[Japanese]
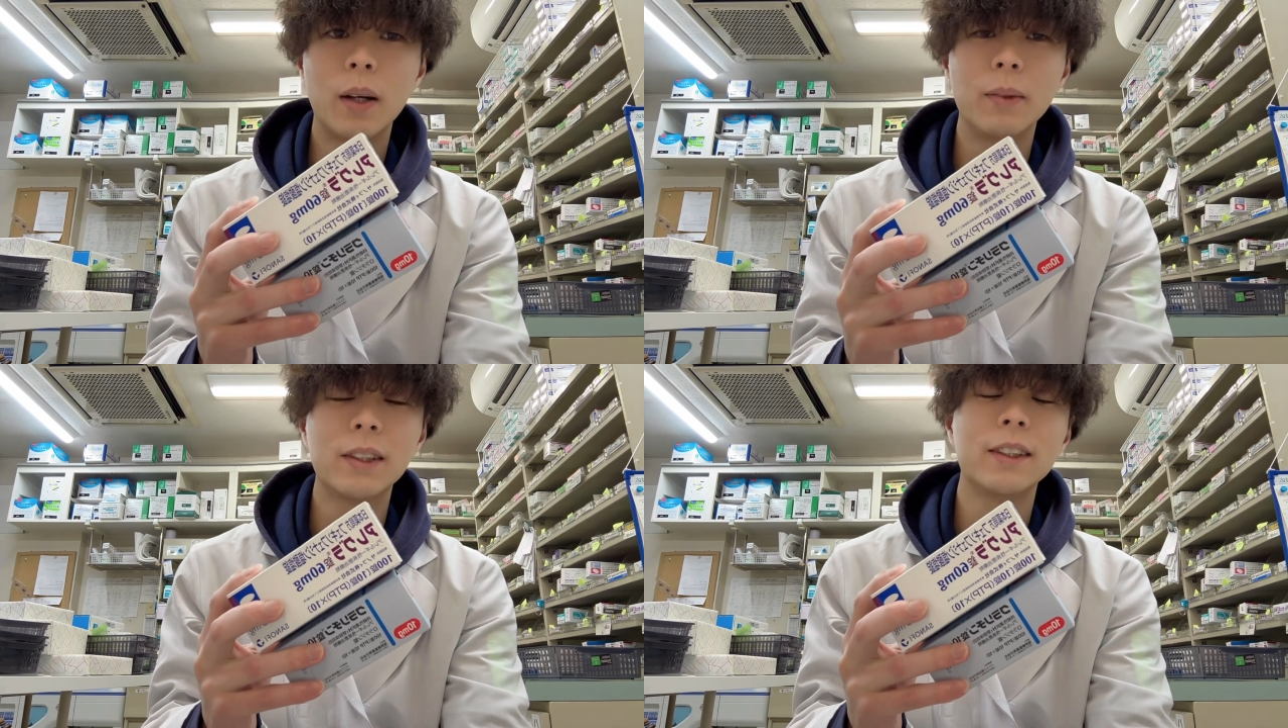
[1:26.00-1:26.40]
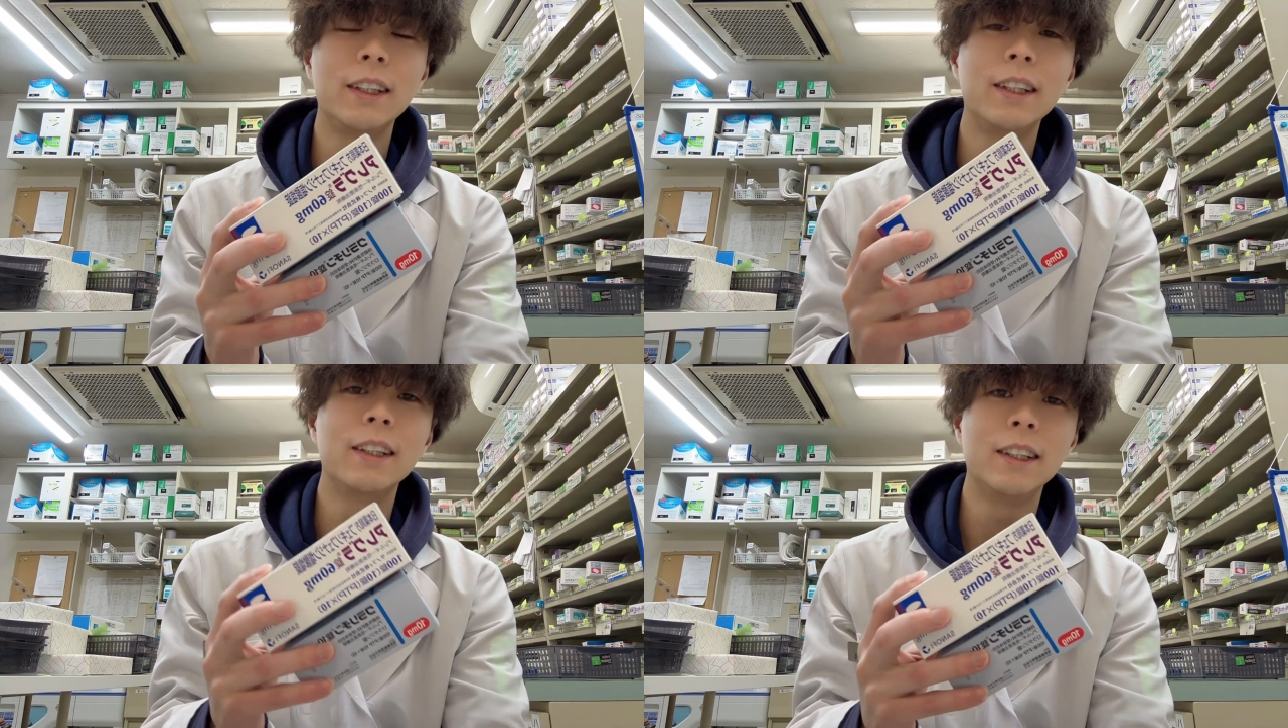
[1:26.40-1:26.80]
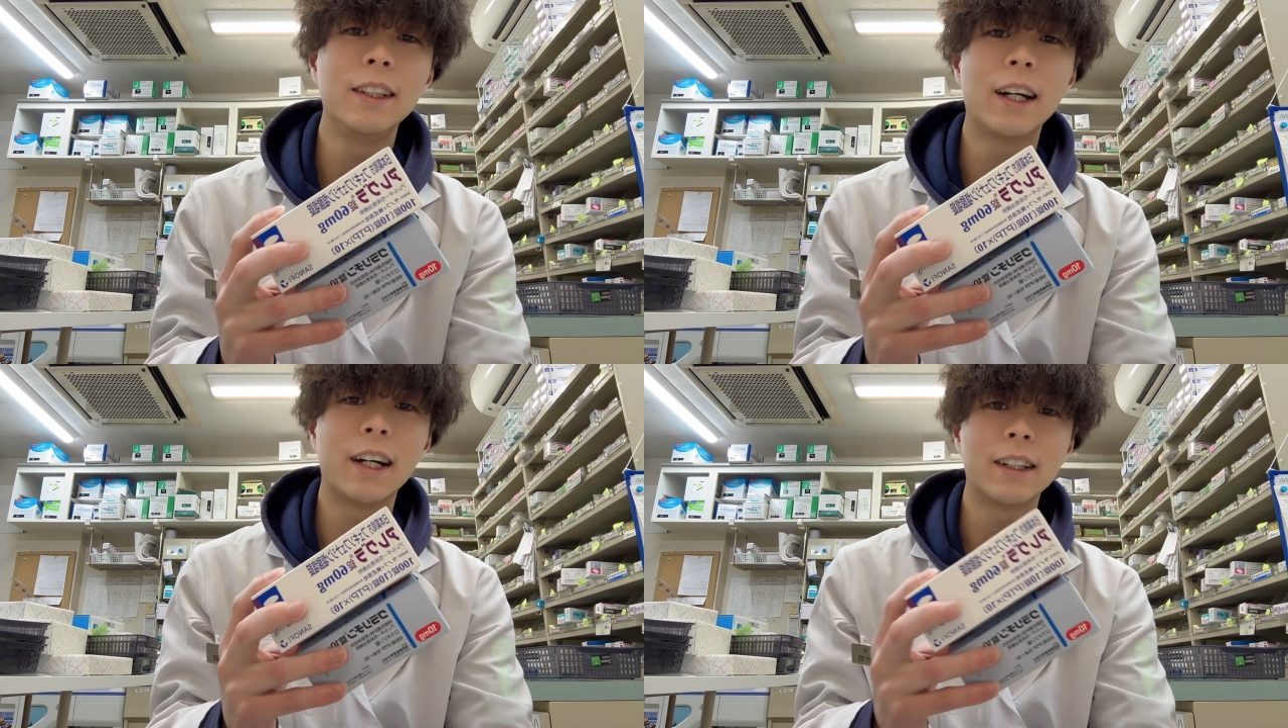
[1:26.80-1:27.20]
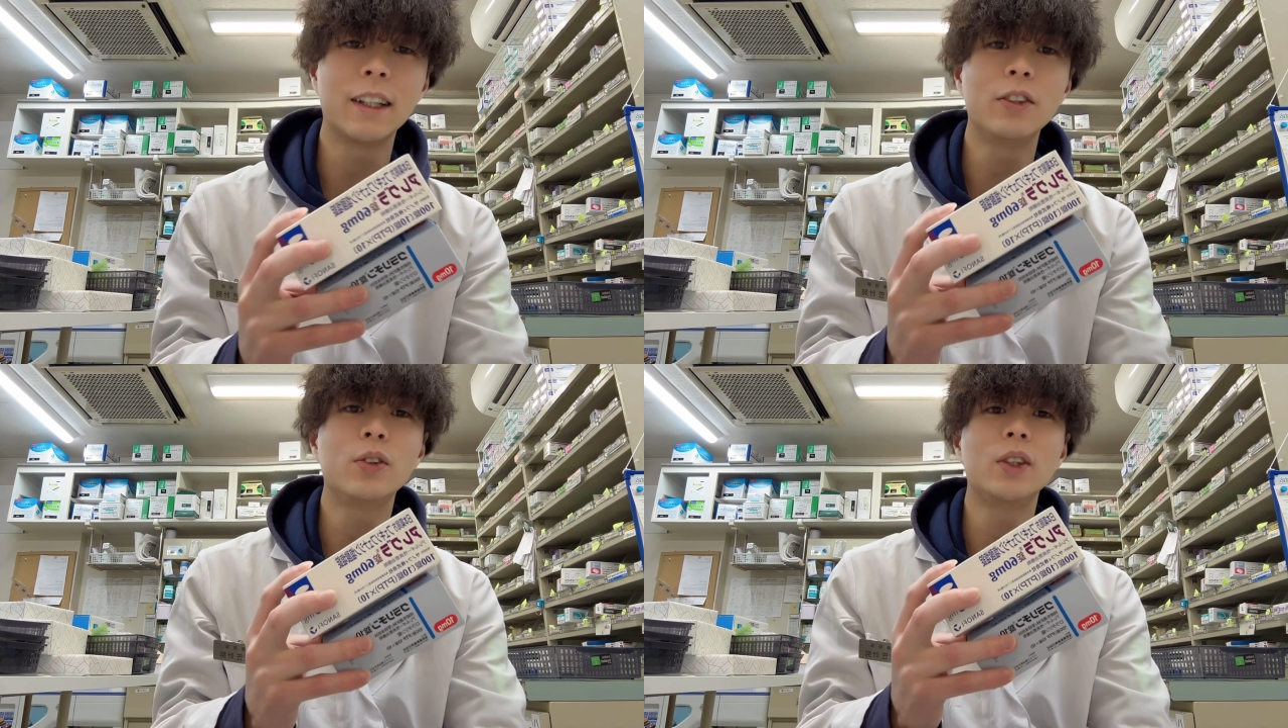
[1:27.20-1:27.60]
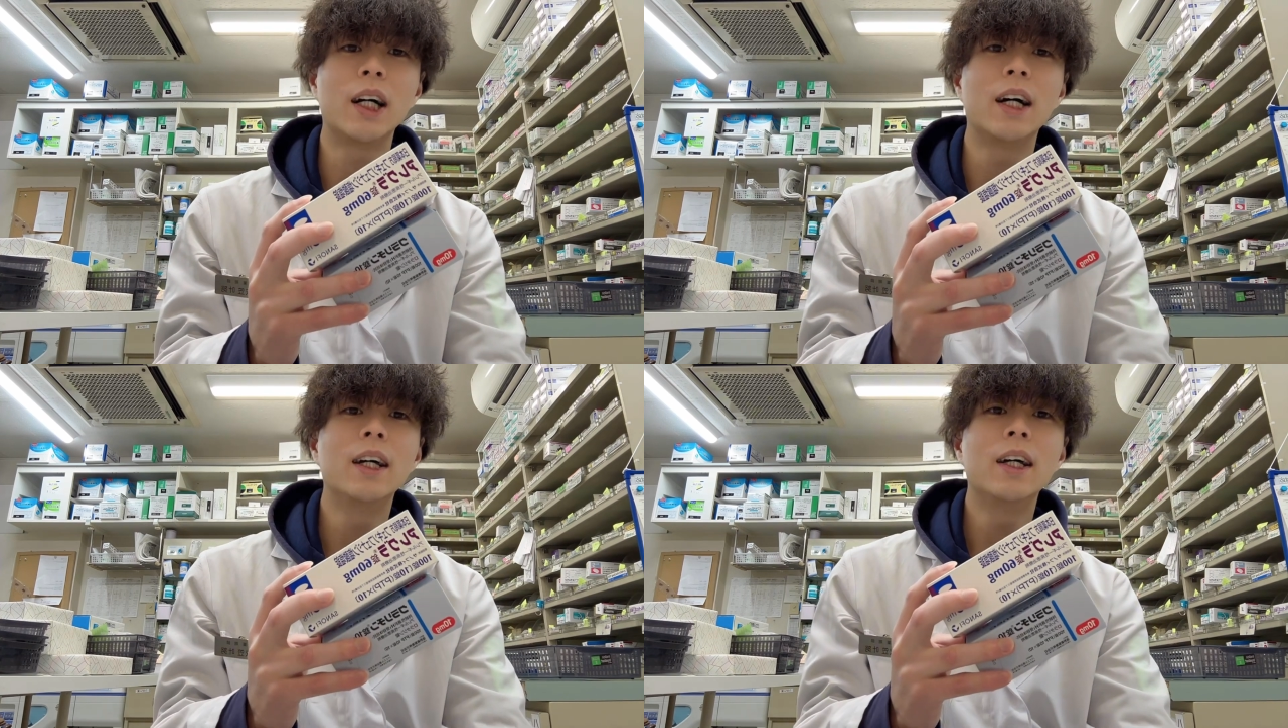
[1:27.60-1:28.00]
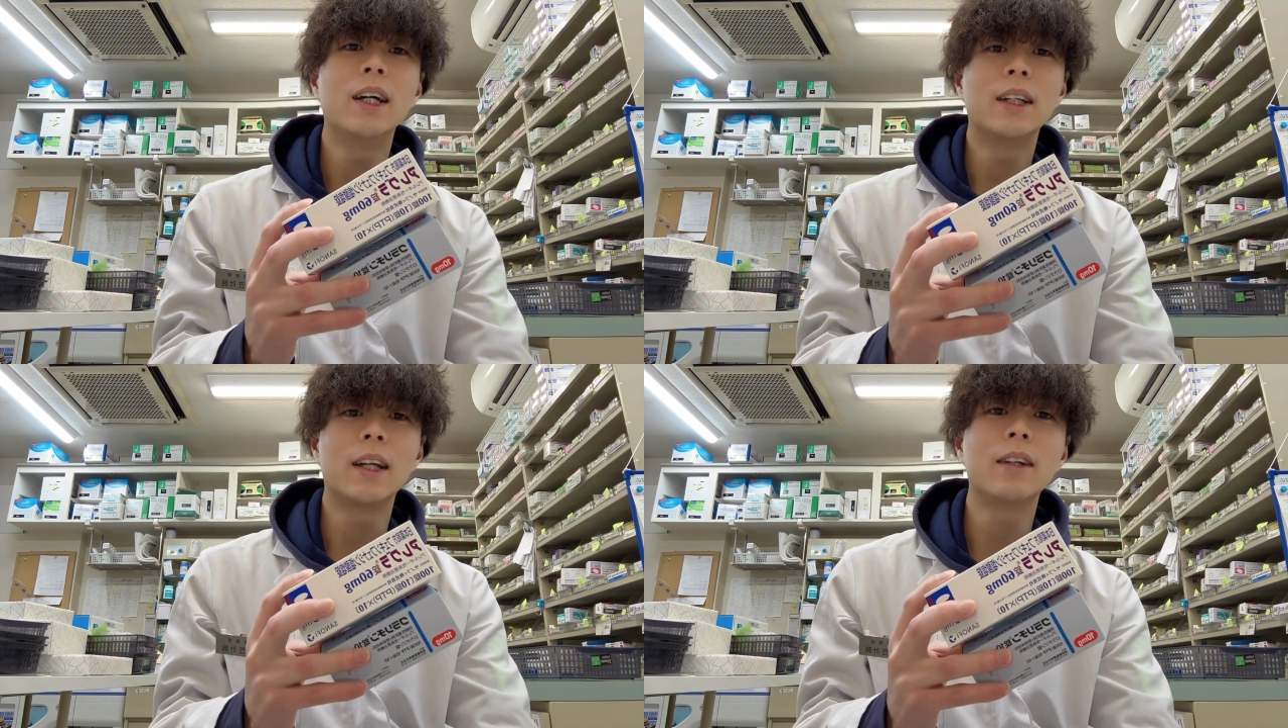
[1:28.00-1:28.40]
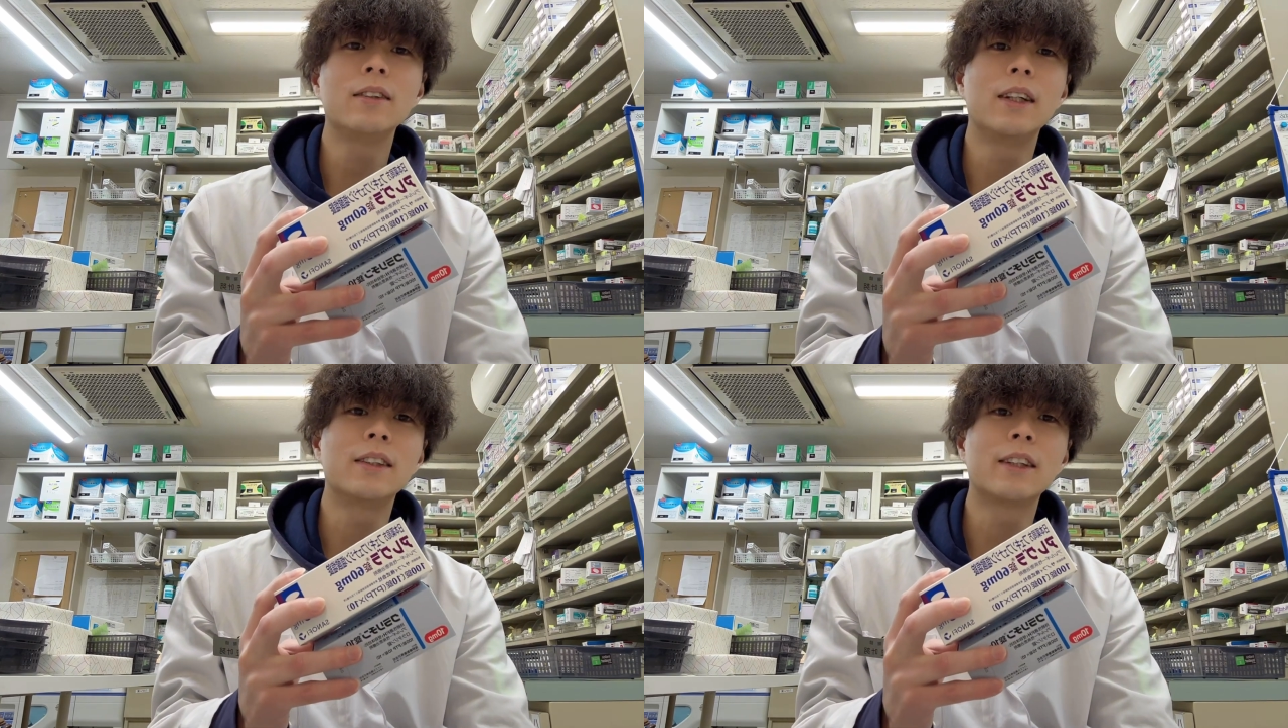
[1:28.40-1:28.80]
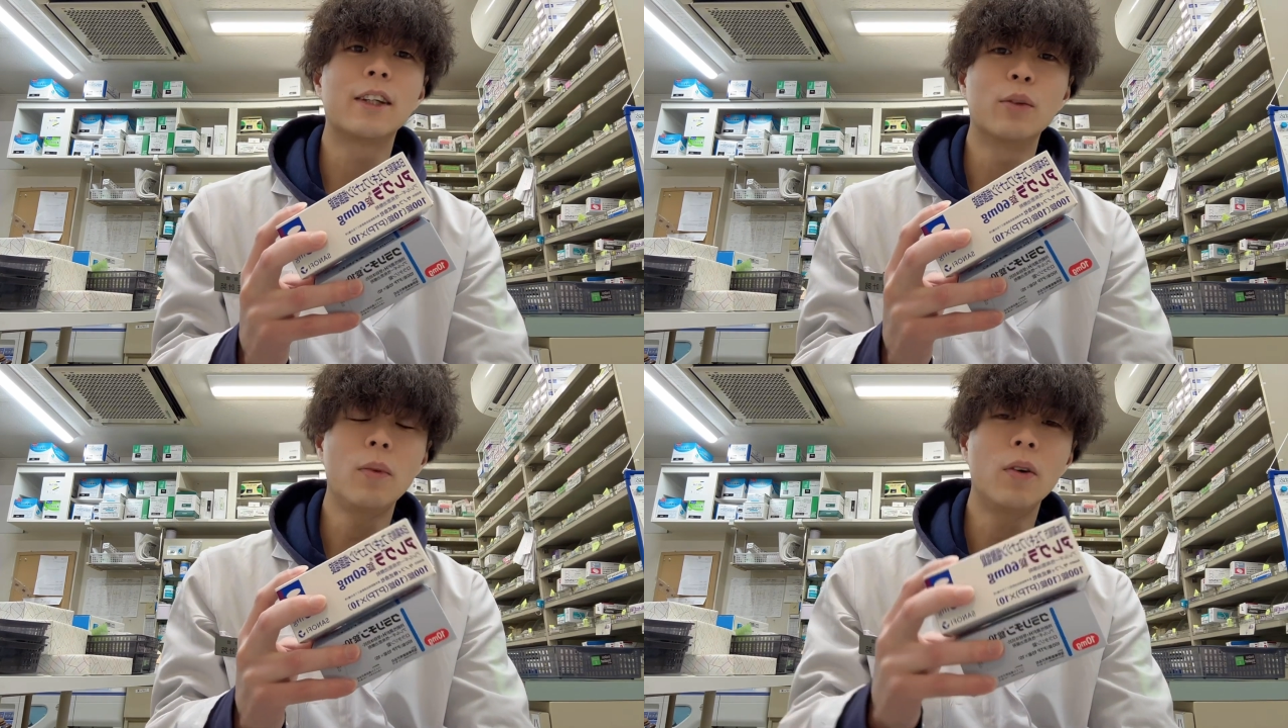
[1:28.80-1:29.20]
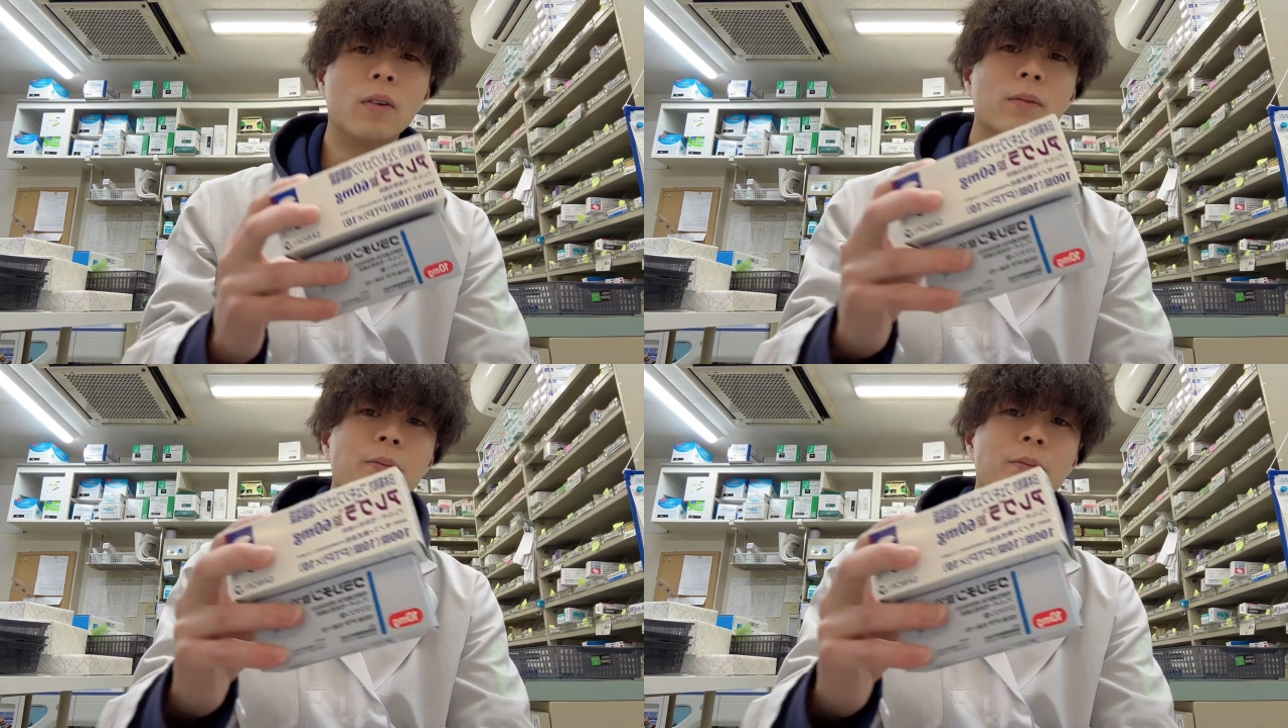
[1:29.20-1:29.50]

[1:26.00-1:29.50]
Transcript: 別にいいやっていう風にはなるんですけども、